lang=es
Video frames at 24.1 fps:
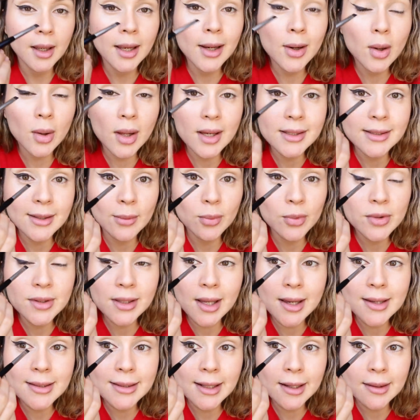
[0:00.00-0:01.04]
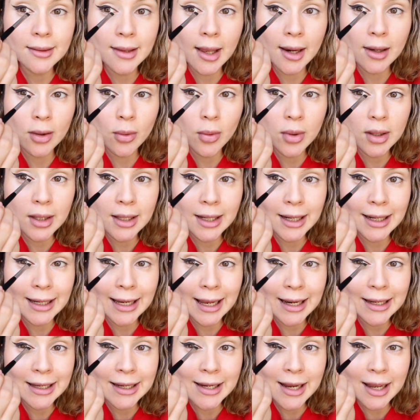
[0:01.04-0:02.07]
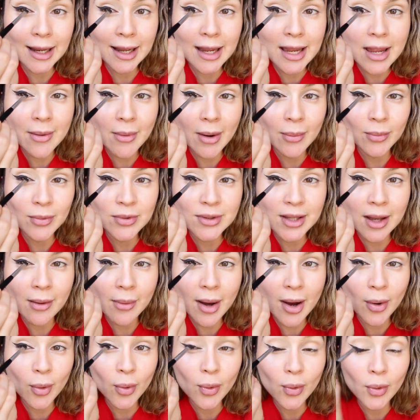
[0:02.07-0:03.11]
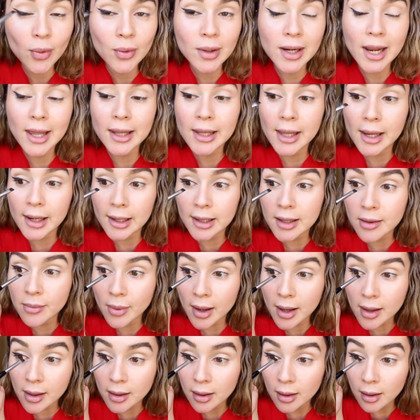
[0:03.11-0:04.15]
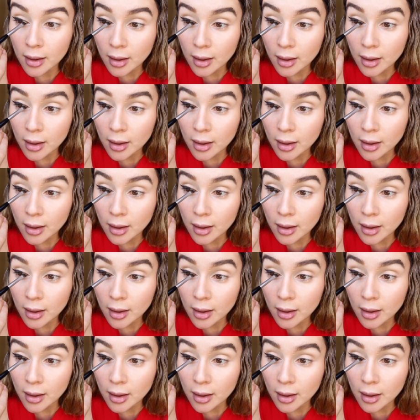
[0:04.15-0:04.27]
Y lo que se busca es tratar de unir la línea que llevamos de abajo con la de arriba